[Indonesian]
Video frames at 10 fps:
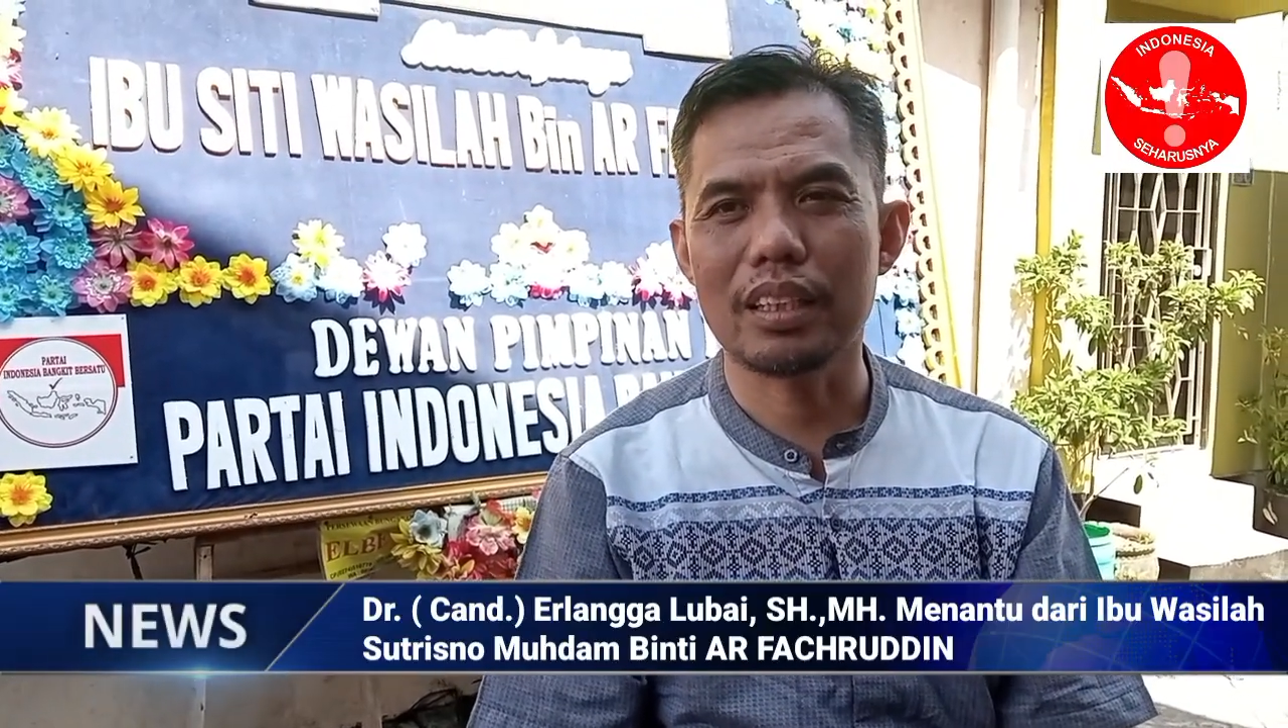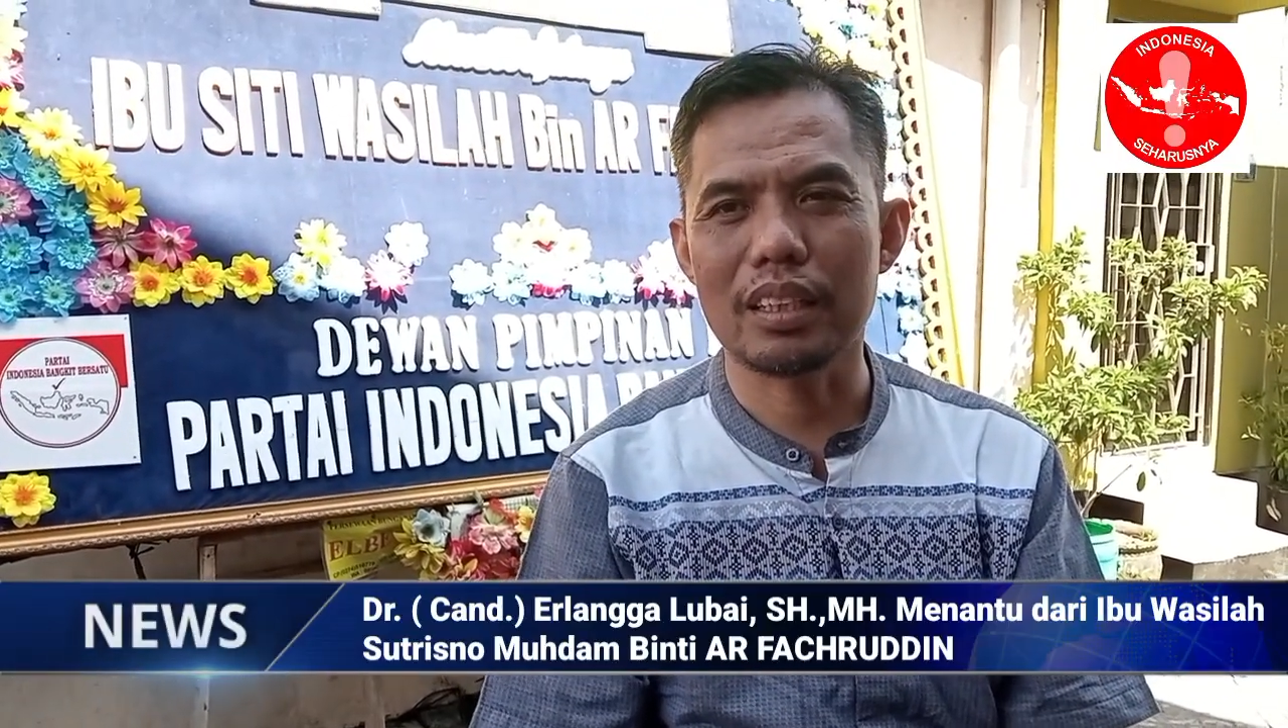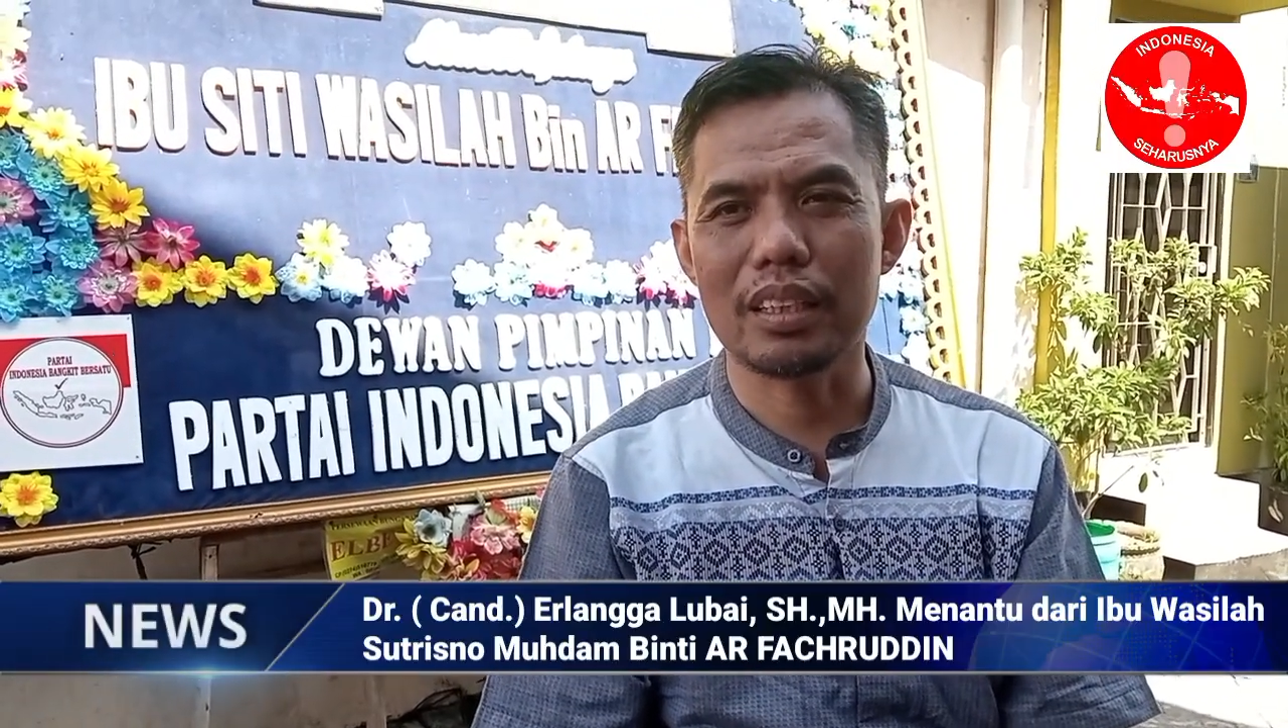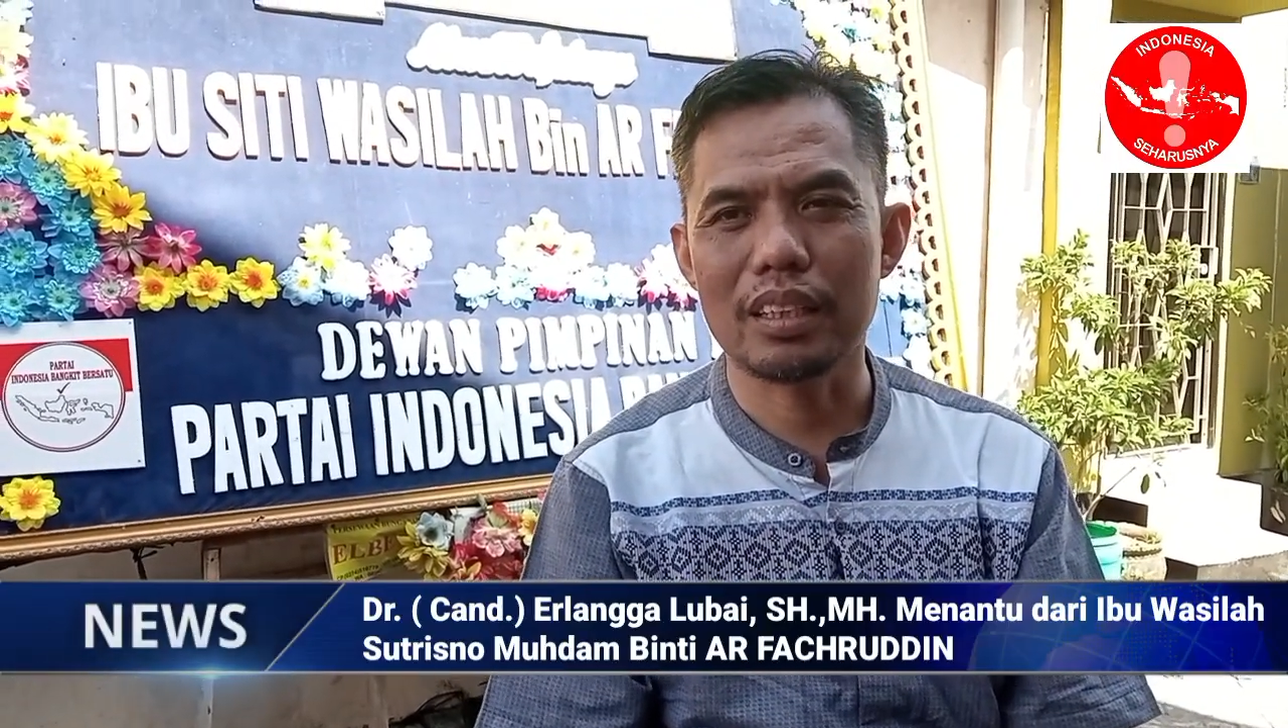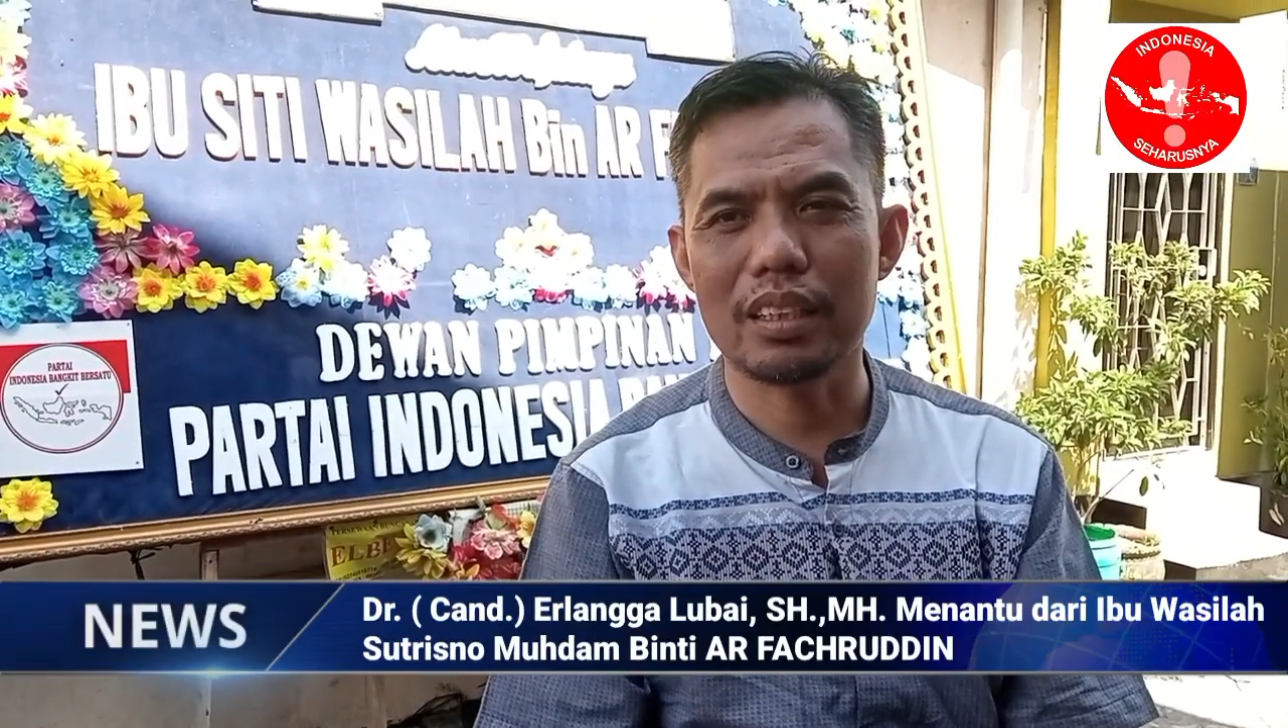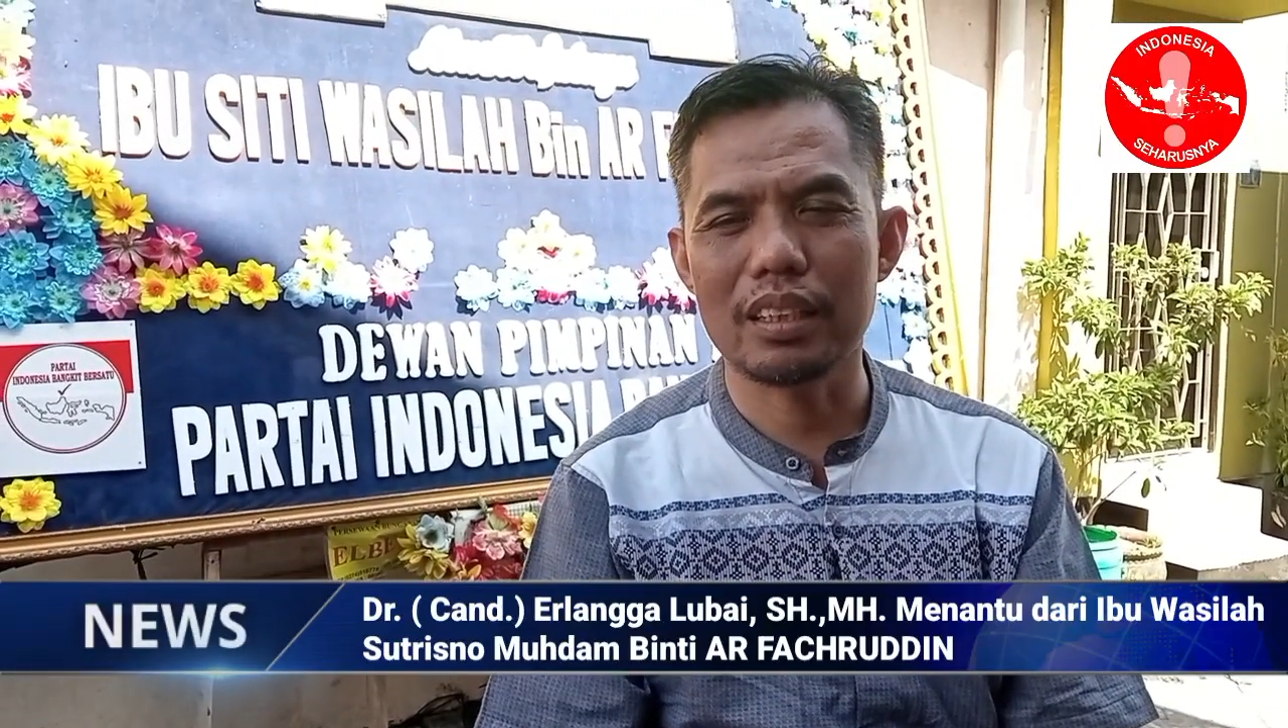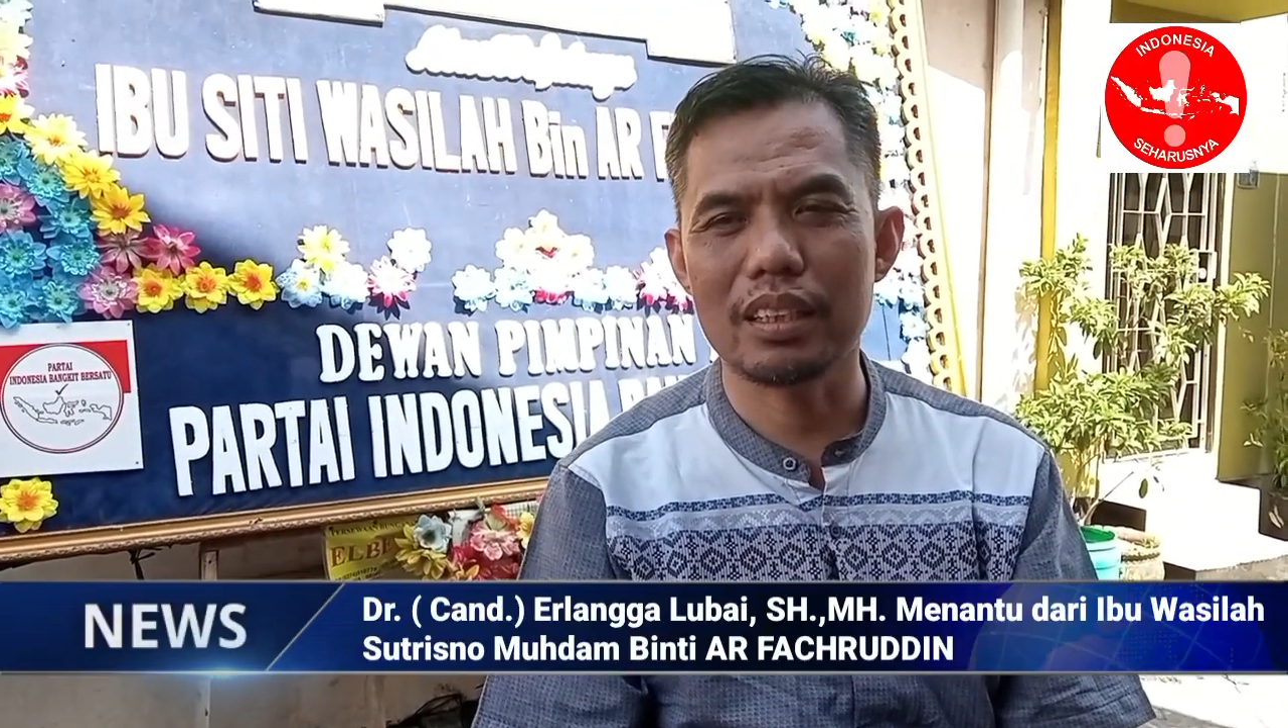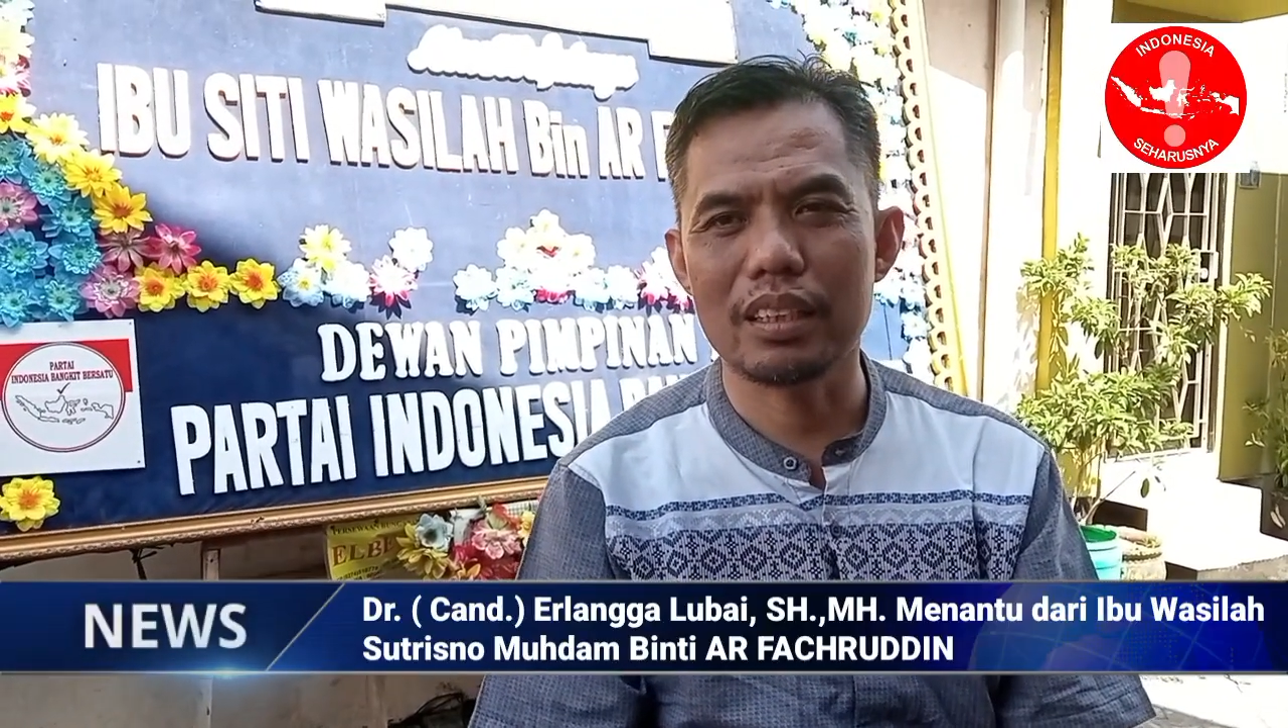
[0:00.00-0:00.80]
dari